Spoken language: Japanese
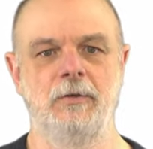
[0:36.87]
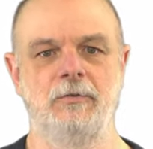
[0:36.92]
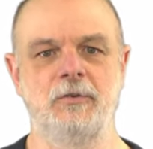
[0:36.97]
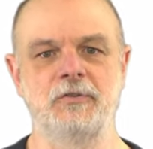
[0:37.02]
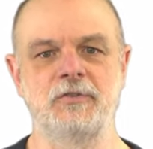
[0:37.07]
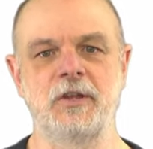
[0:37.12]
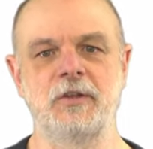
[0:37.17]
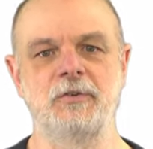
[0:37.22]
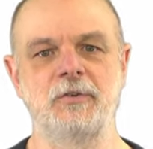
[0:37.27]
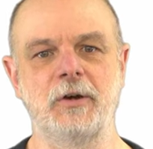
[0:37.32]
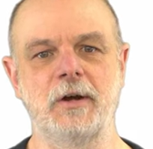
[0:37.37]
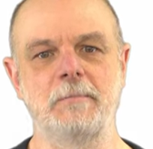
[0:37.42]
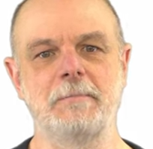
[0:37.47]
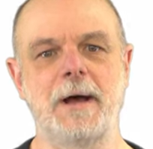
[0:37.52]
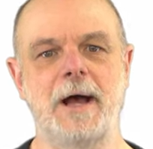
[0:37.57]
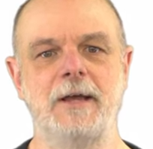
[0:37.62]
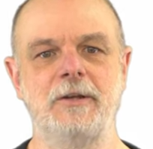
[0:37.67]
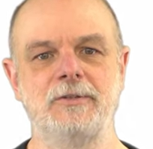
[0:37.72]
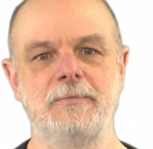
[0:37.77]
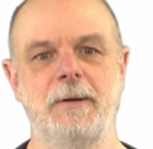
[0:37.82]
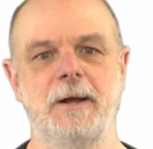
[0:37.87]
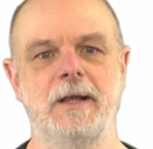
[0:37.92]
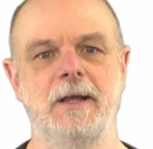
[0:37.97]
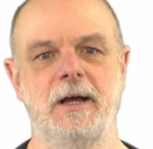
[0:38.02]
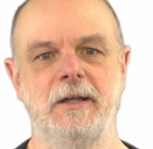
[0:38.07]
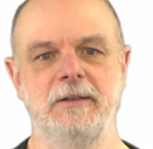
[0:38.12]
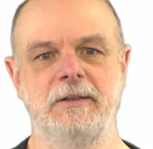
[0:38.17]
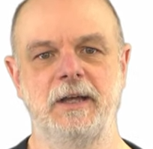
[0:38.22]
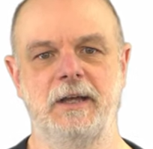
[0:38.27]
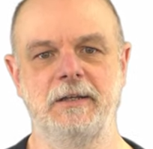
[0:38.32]
そしてそれがまあ一番
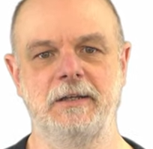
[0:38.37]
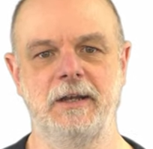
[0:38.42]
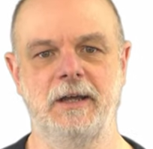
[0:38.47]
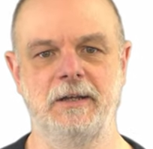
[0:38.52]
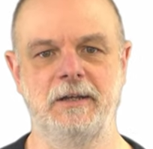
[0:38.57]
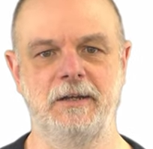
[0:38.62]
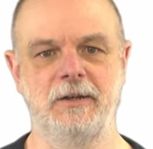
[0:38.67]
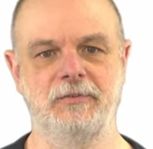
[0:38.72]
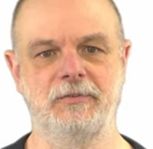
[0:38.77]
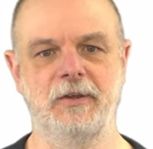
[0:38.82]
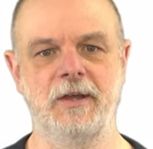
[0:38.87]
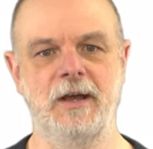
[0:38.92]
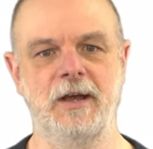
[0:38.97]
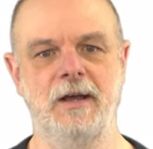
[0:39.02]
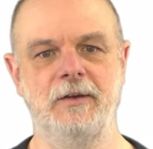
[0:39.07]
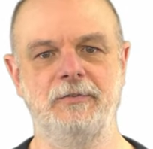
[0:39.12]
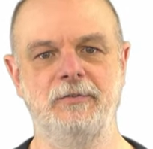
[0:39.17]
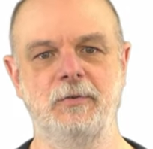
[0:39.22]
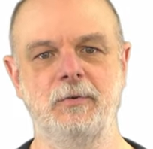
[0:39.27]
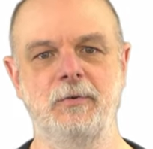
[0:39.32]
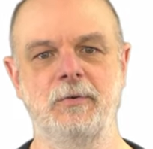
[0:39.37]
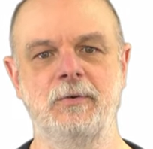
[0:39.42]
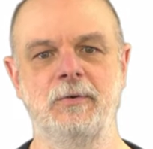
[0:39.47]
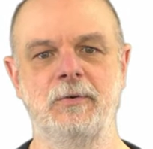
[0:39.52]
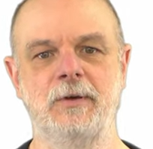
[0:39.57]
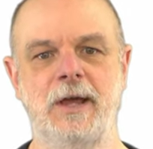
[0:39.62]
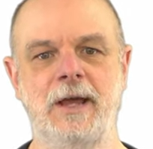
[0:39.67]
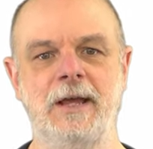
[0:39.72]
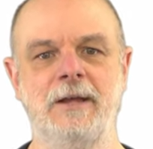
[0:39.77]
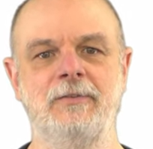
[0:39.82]
簡単なんですが、そ
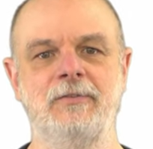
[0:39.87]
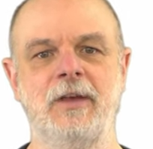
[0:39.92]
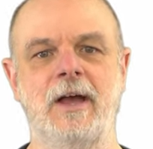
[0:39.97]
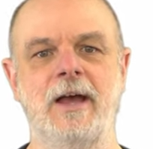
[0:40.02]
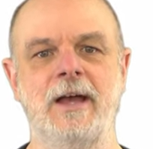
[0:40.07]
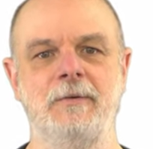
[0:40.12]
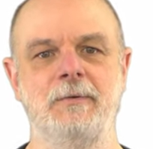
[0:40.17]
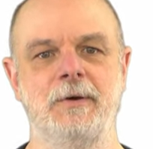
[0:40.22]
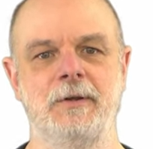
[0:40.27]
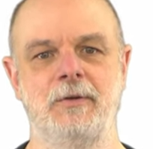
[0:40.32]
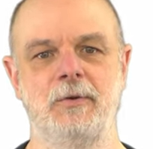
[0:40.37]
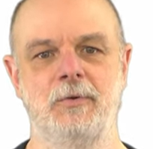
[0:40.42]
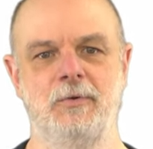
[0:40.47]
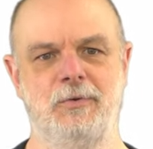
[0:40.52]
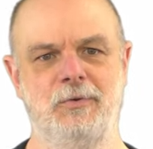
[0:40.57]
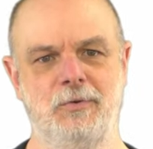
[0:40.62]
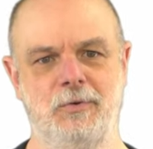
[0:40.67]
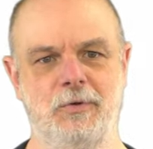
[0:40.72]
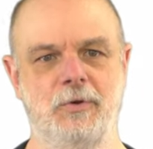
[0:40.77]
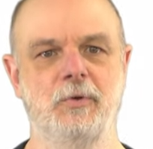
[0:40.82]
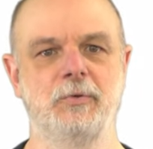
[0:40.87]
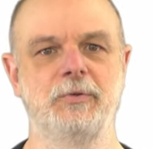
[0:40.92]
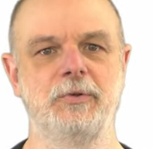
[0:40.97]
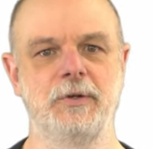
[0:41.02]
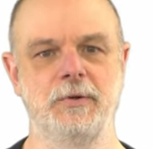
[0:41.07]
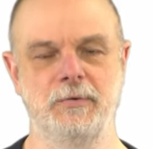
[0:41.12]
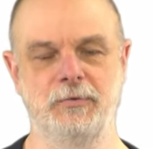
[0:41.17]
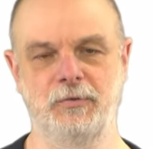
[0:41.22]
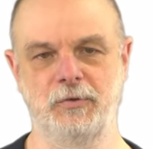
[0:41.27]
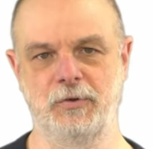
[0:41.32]
の xi はどういうこと
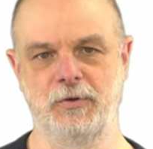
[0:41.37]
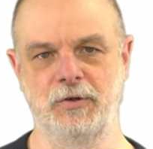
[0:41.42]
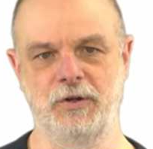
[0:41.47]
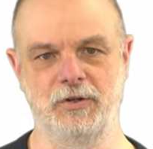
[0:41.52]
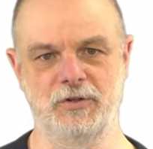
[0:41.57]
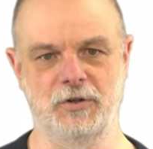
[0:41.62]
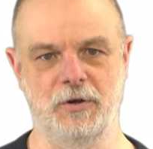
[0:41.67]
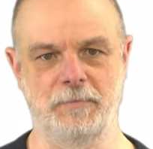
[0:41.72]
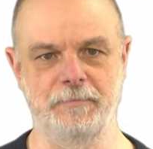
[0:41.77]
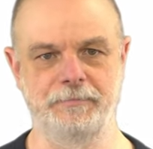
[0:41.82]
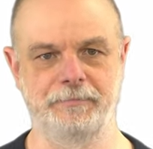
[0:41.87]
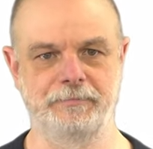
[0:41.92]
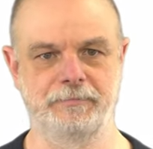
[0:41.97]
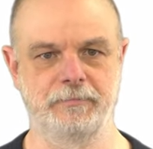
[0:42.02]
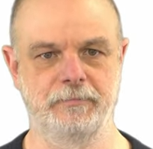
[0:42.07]
にするでしょう。